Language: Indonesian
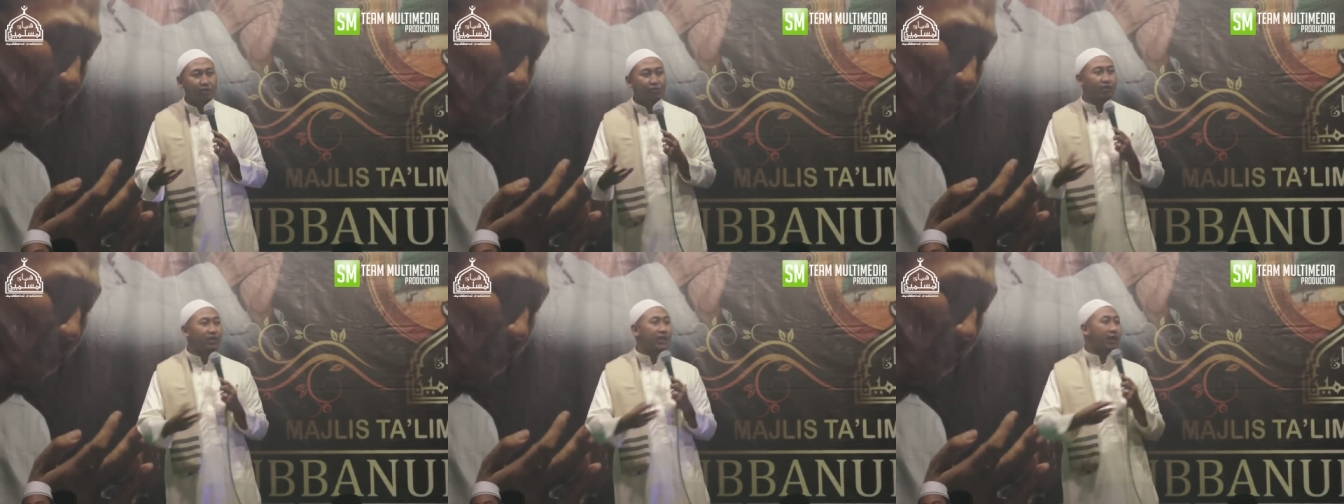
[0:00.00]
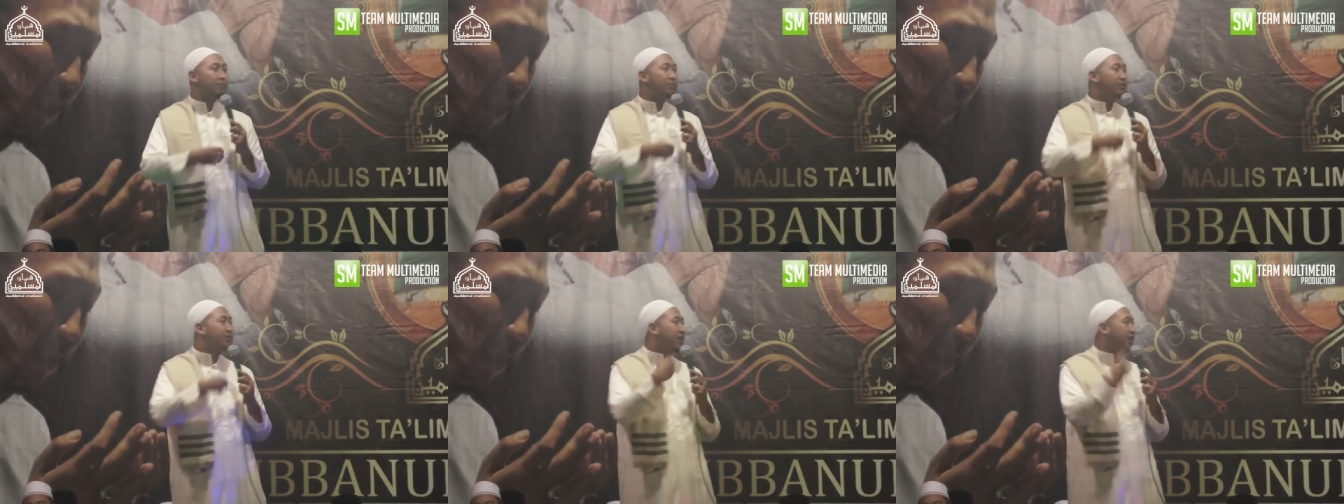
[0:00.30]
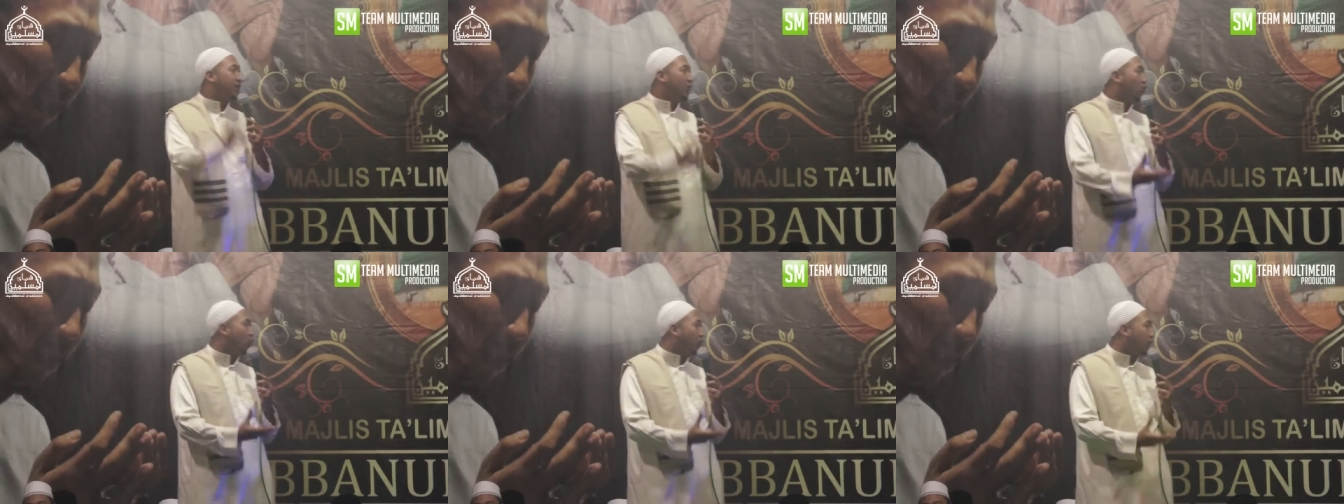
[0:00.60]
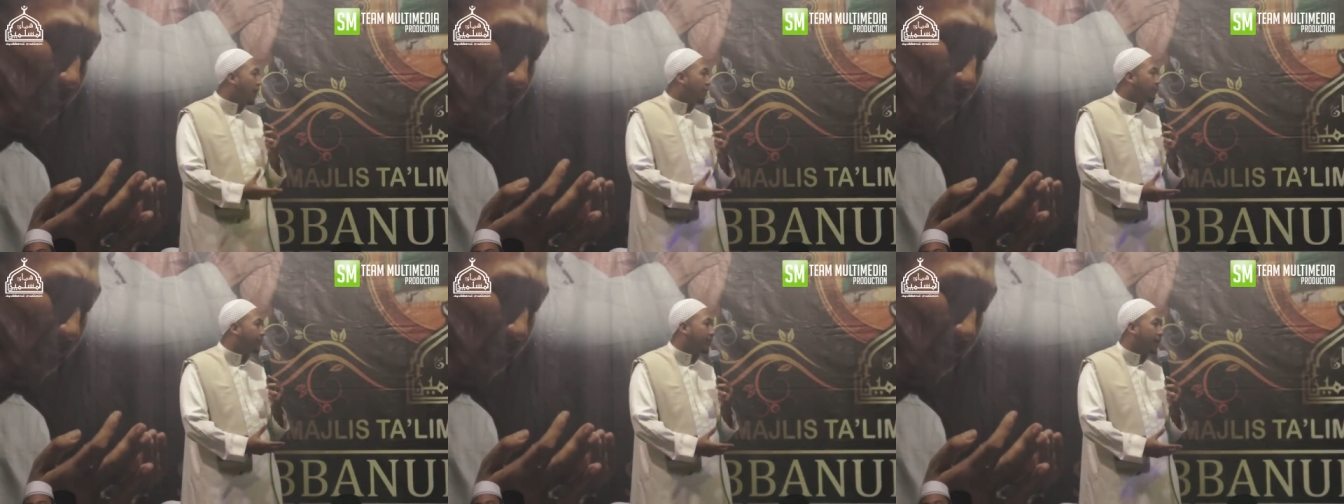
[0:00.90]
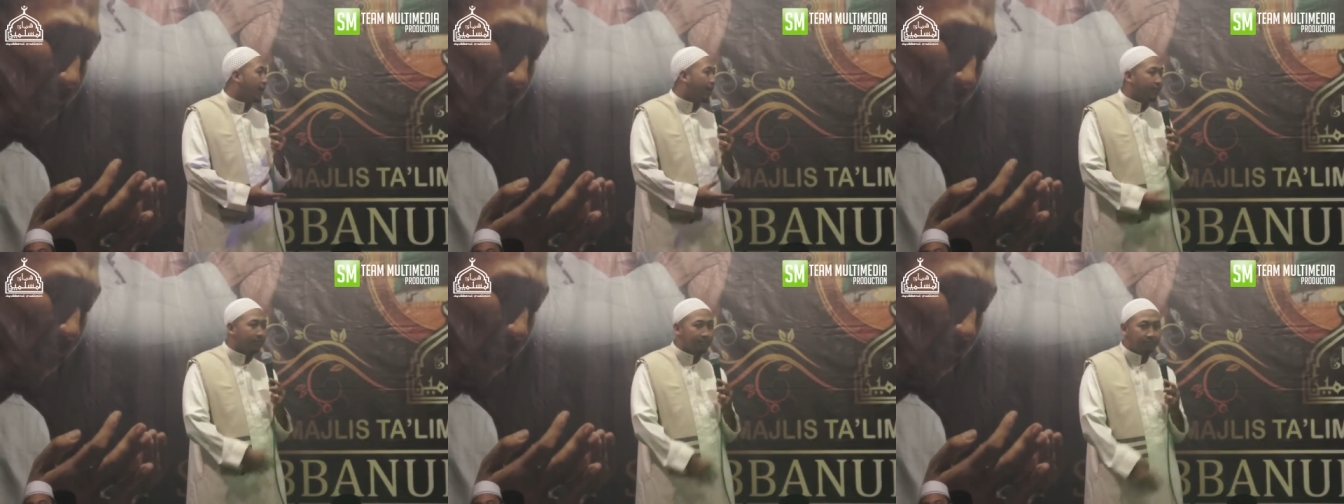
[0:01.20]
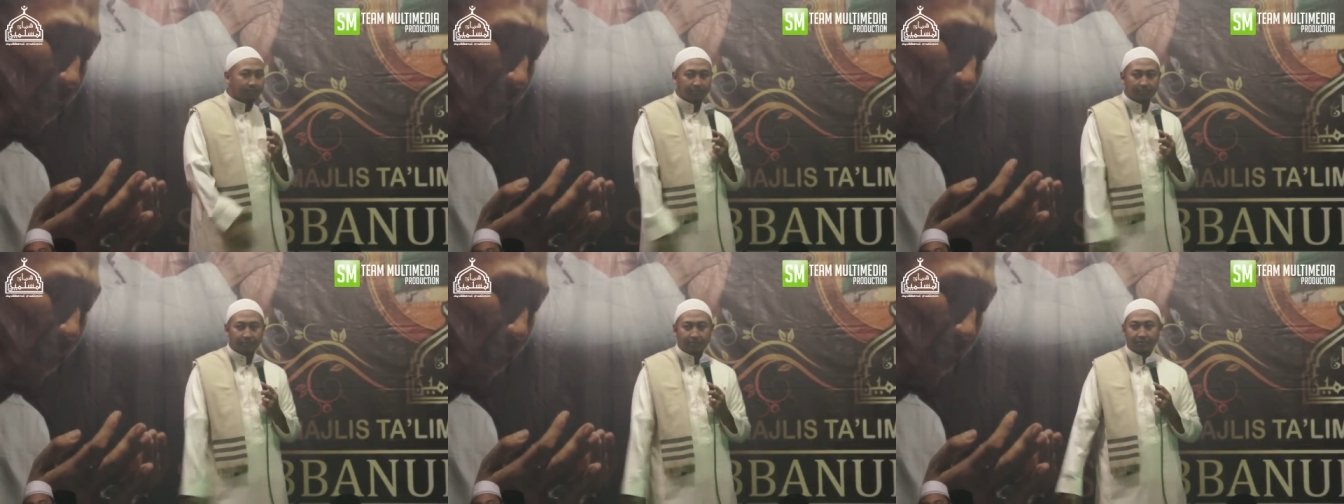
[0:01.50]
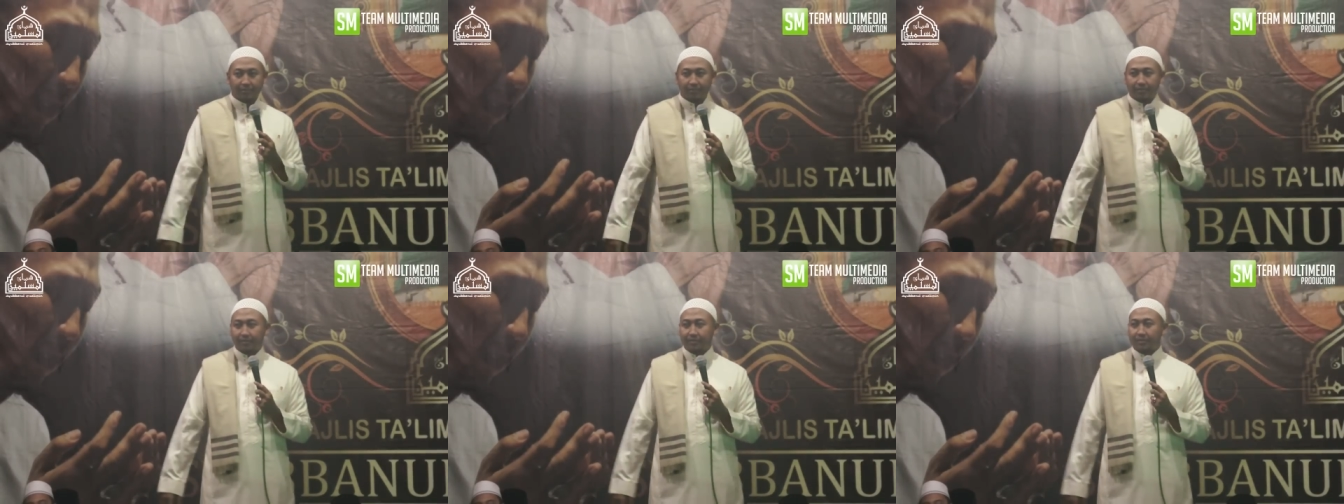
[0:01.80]
Tidak bisa diungkapkan.
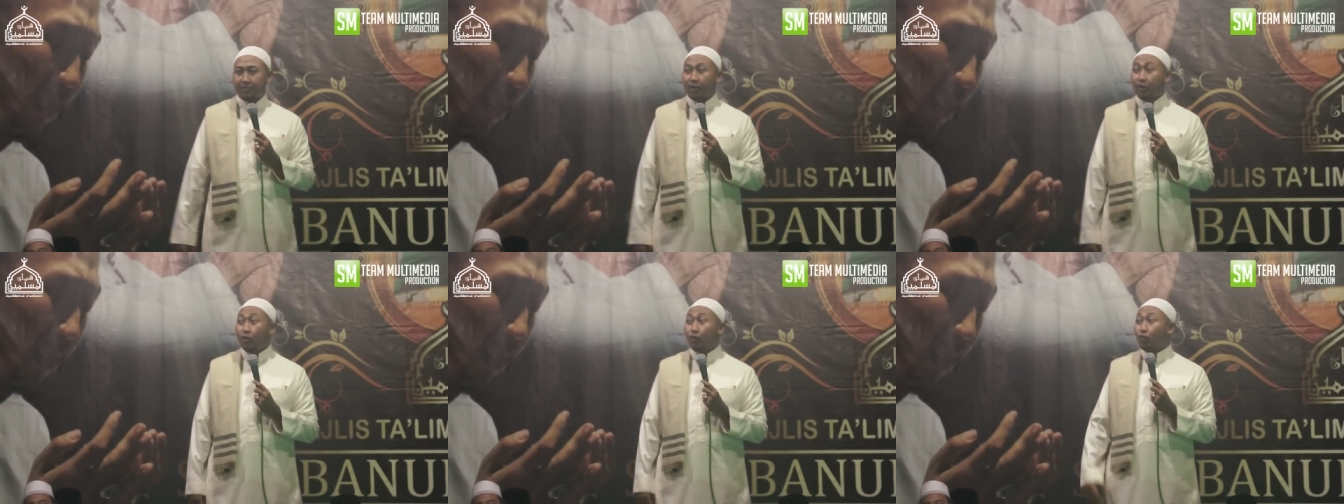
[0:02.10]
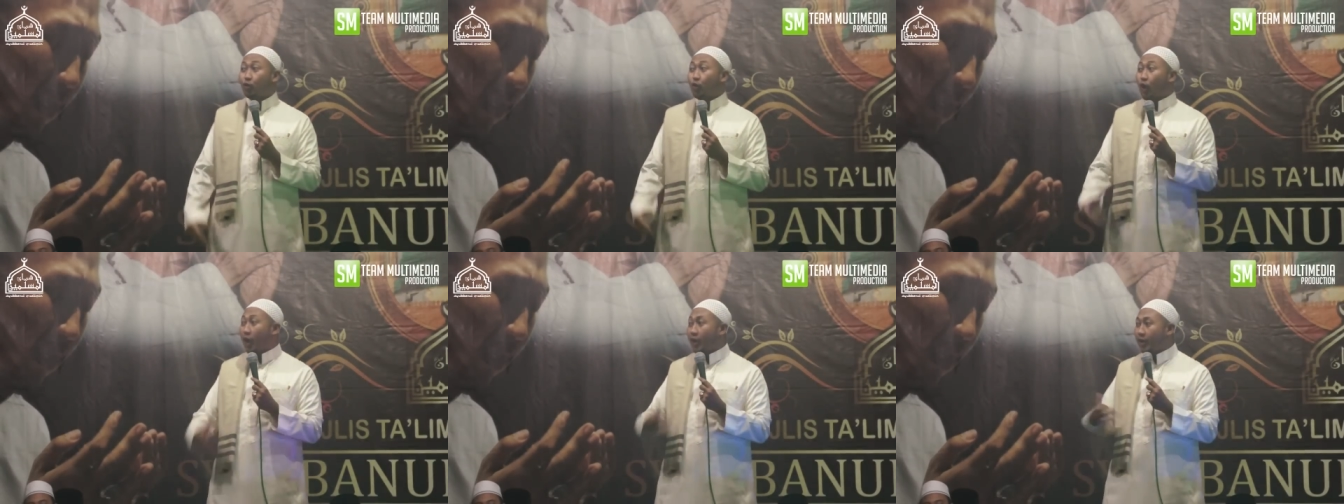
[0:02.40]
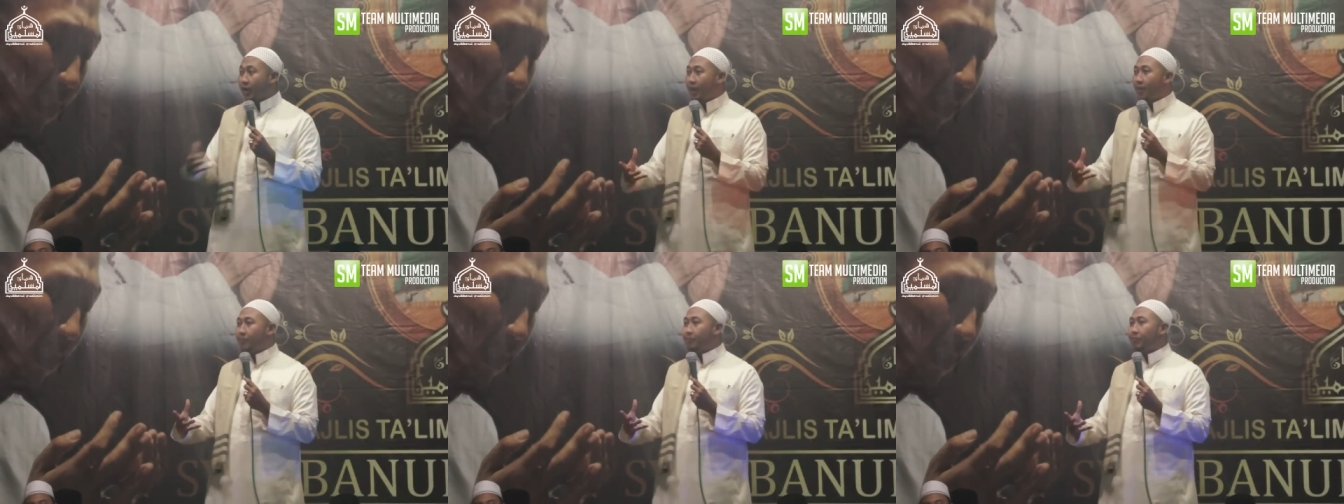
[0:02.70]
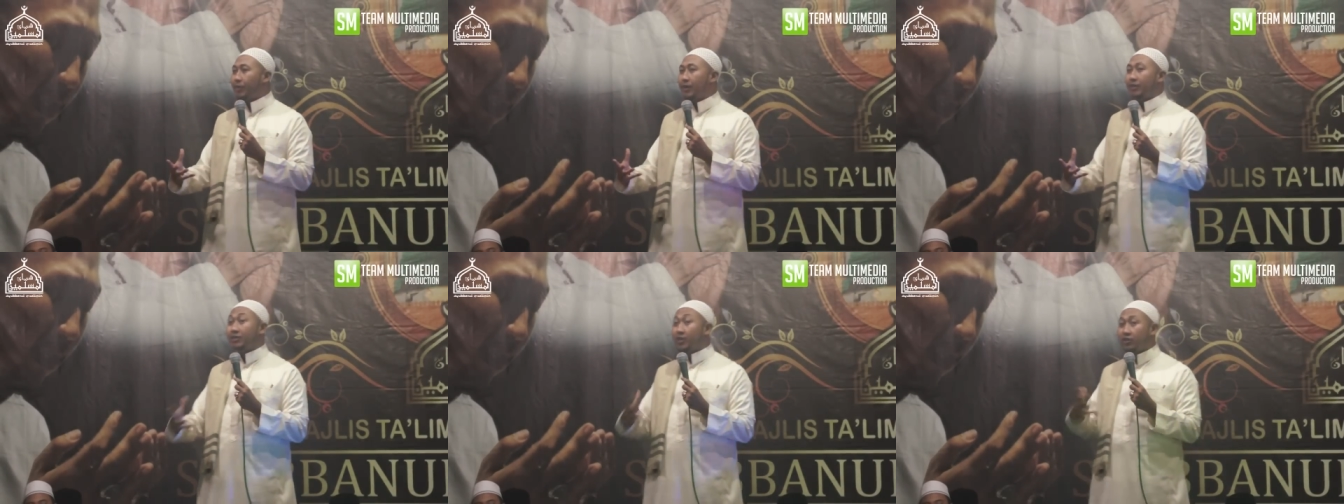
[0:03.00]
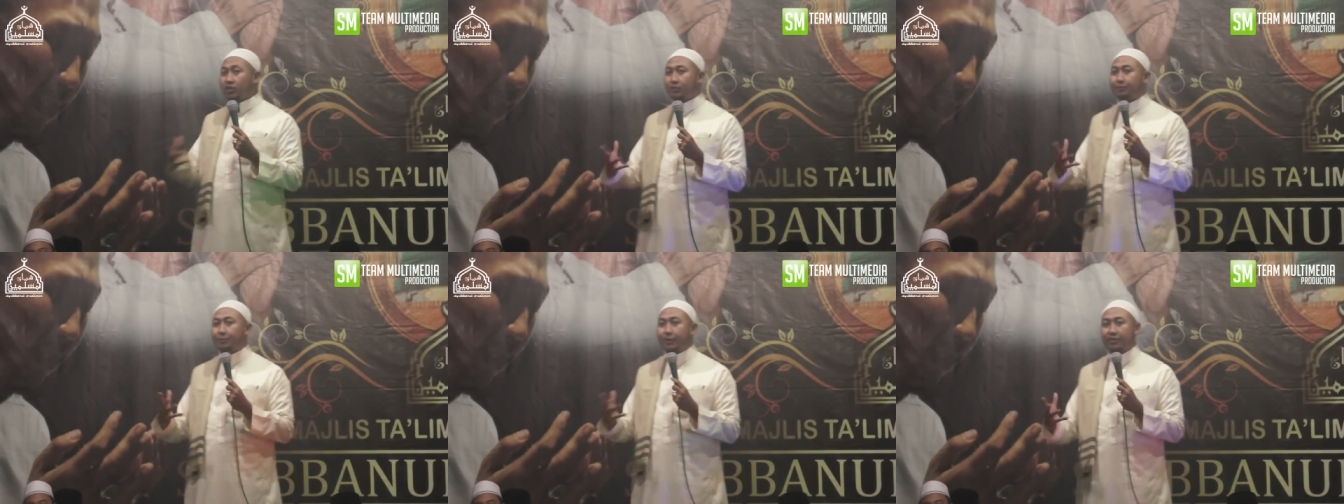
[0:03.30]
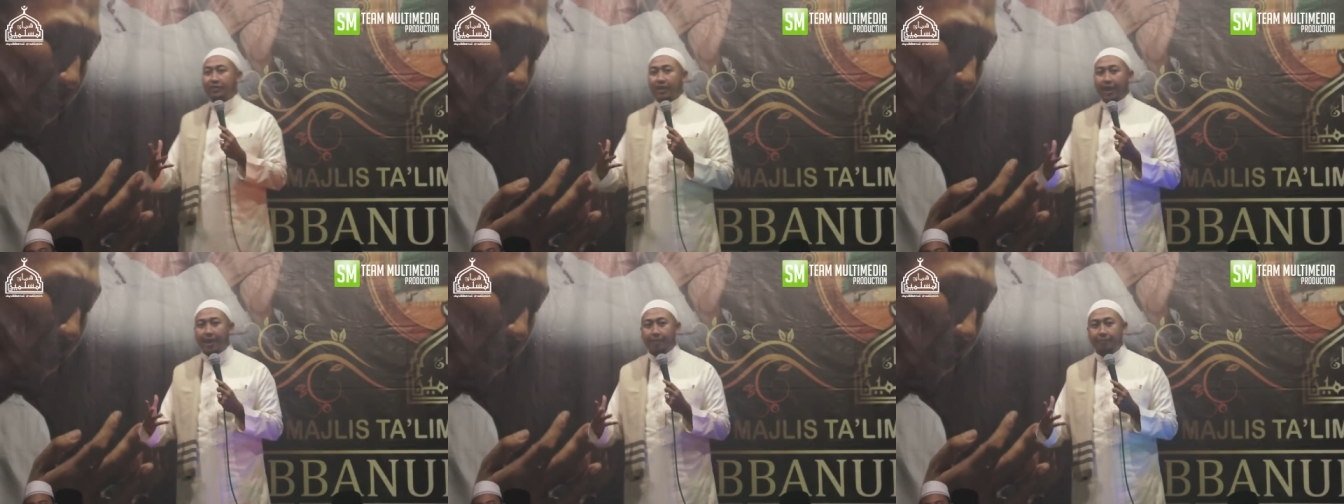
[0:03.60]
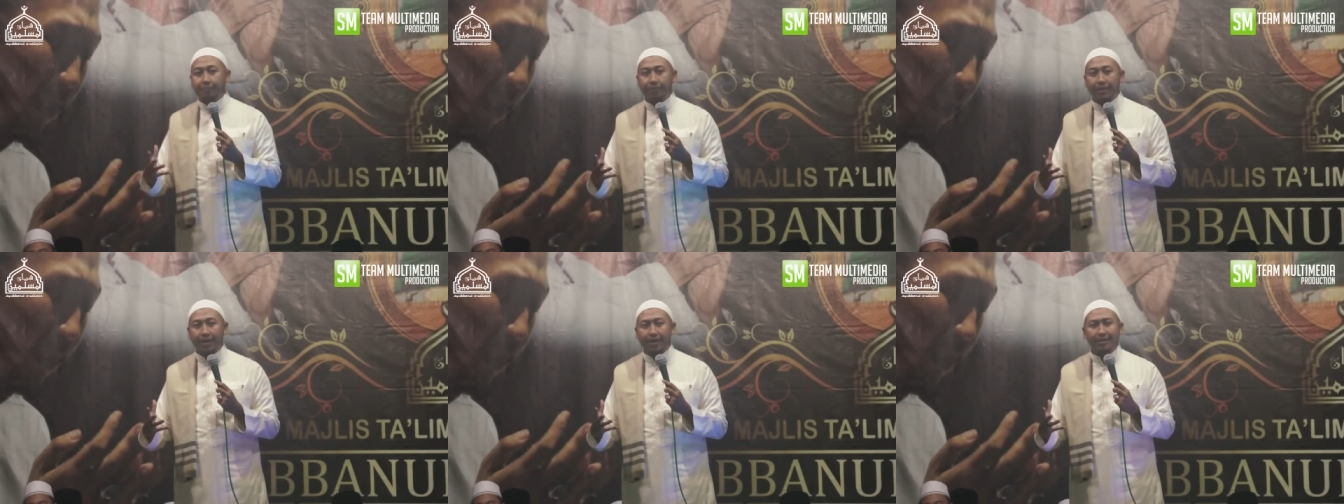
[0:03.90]
Nggak napa dan seperti
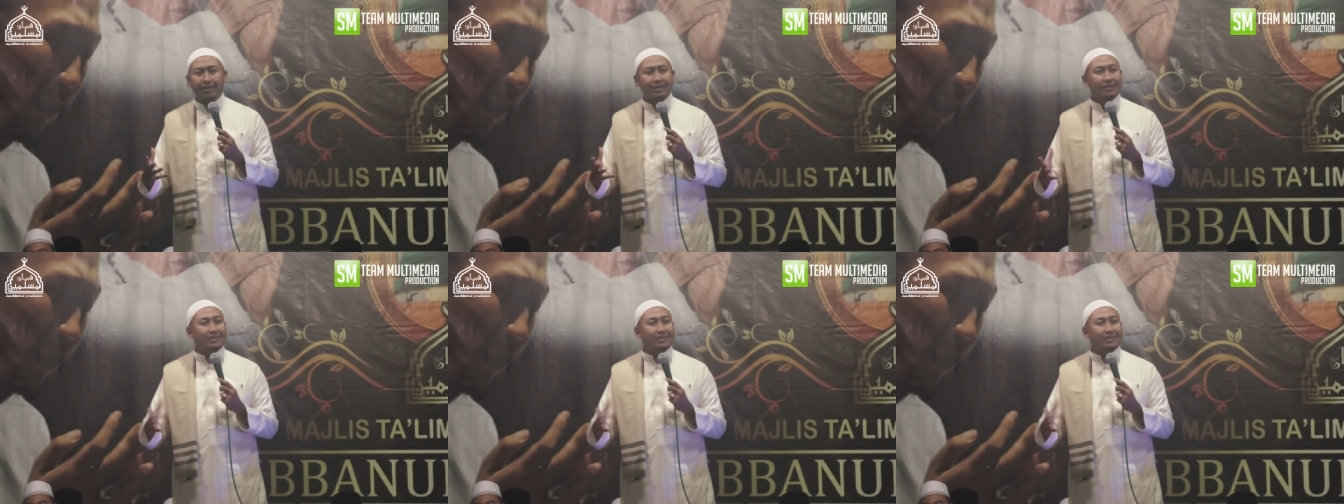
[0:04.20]
apa